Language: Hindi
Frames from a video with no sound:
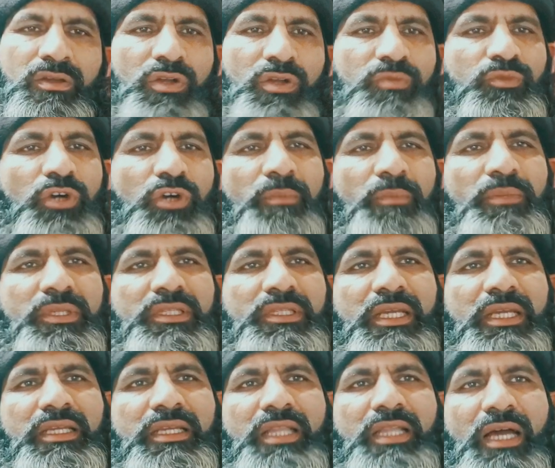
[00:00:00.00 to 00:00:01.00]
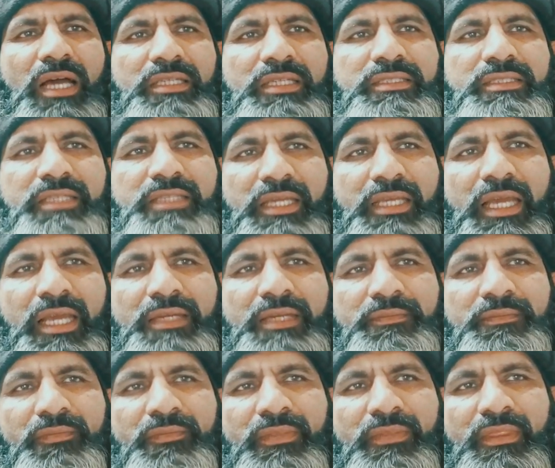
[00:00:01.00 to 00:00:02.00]
और मोहब्बत इलाही ये है
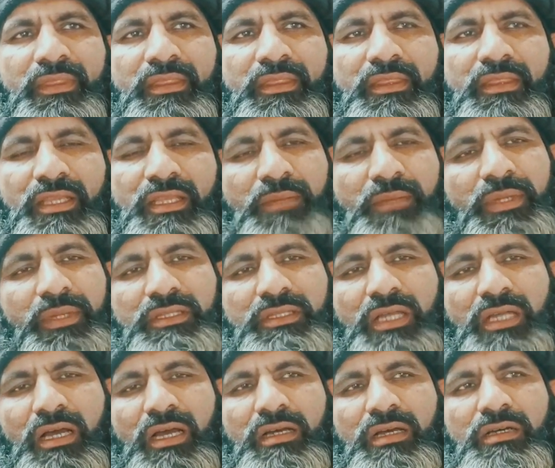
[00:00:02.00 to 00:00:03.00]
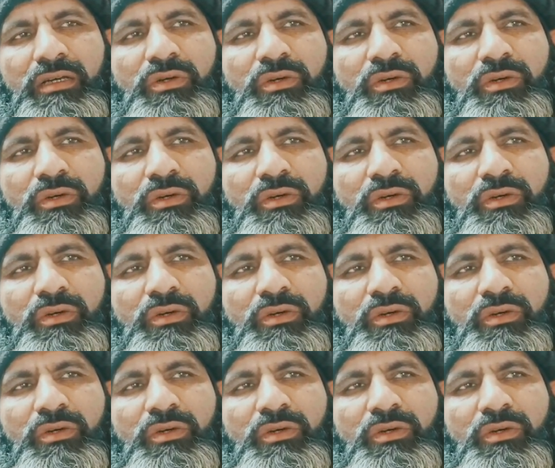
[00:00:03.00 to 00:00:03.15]
कि बंदा